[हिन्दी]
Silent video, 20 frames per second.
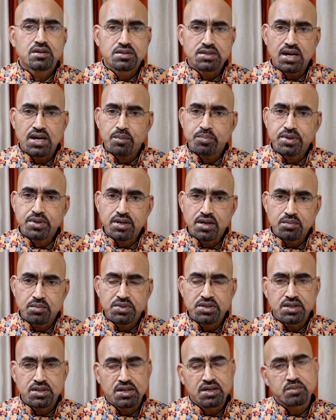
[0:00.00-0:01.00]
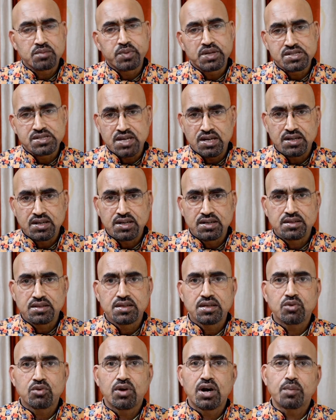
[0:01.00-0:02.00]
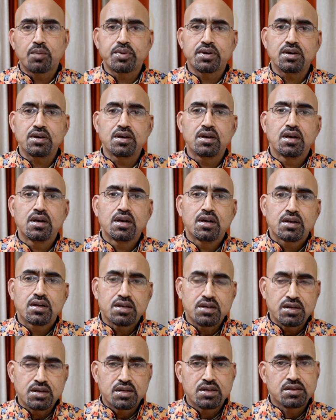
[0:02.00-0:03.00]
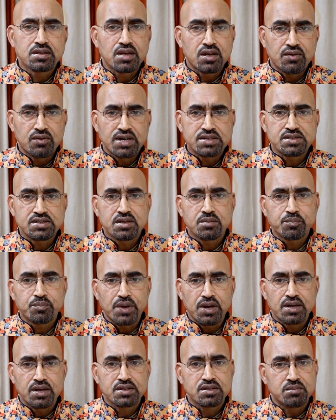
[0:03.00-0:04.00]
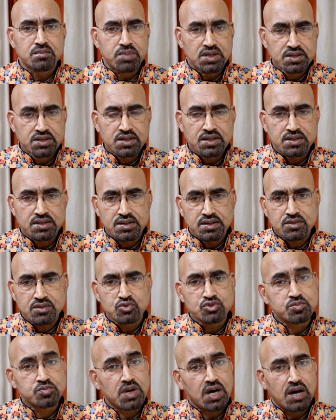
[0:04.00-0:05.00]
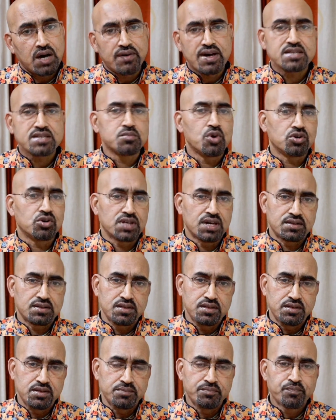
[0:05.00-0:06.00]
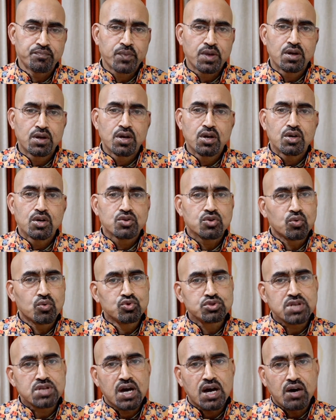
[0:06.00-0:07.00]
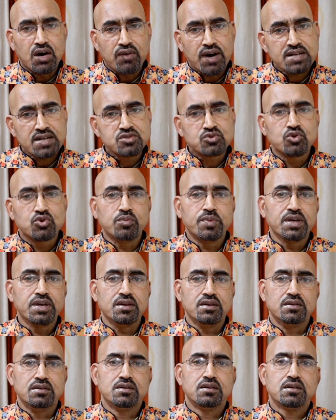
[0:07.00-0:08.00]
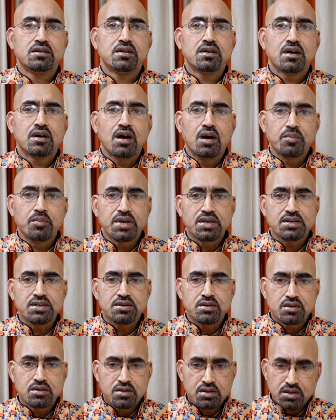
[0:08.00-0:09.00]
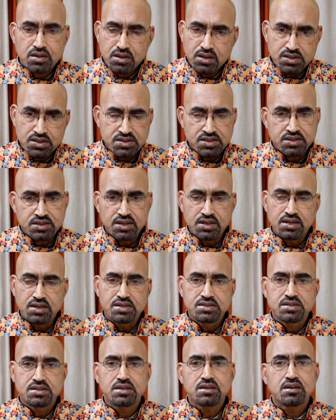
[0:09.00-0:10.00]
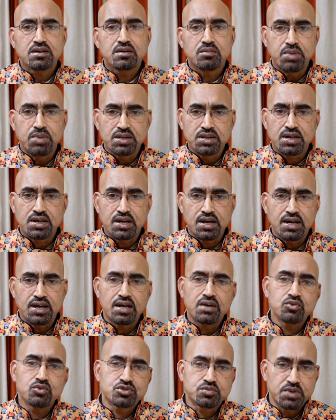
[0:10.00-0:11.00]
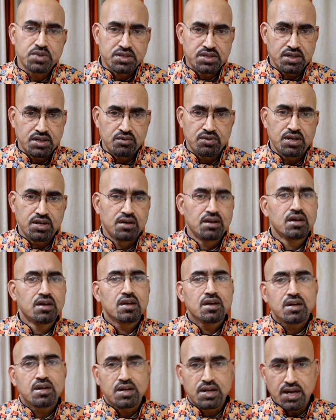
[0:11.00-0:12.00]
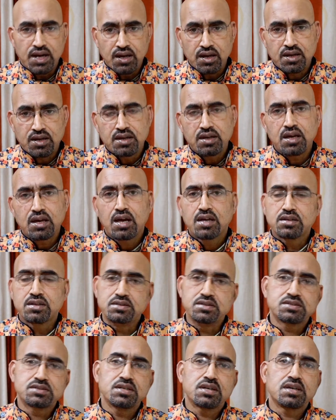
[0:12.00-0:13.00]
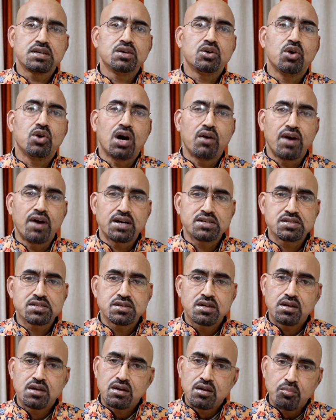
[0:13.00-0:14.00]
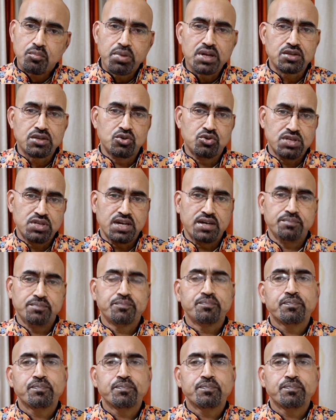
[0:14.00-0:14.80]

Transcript: जहाँ पे घर में दिक्कत परेशानी रहती है वहाँ पे खिड़की दरवाजे हम पल्ले जब बंद करते हैं तो उसमें आवाज़ बहुत आती है तो उस आवाज़ को भी हमें किसी तरीके से बंद करना है उसमें तेल वेल डाल के जिससे कि वो आवाज बंद हो जाए